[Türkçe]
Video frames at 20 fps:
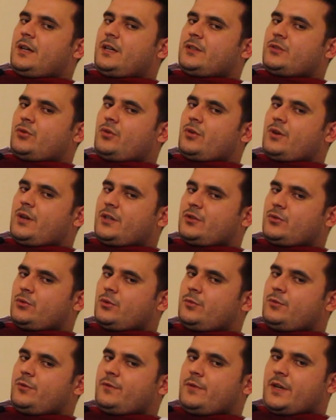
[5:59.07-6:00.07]
gastro kas
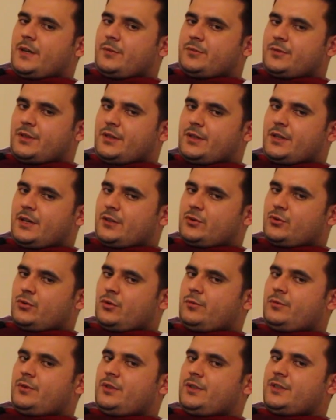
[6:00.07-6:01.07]
grubunu ve hemsinin kas
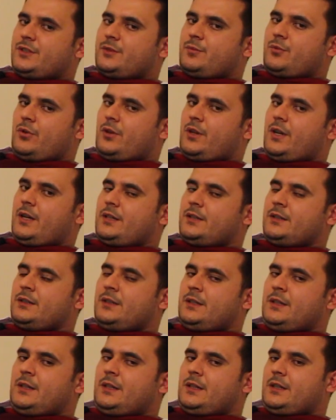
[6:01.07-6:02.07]
grubunu kısmi olarak
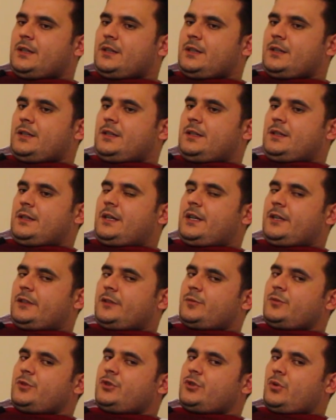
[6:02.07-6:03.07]

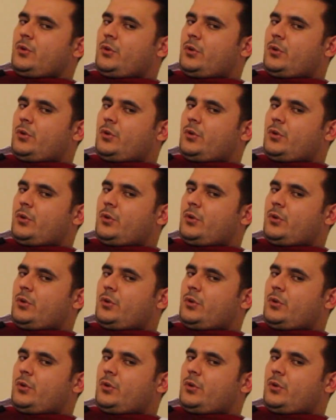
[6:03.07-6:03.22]
kasmış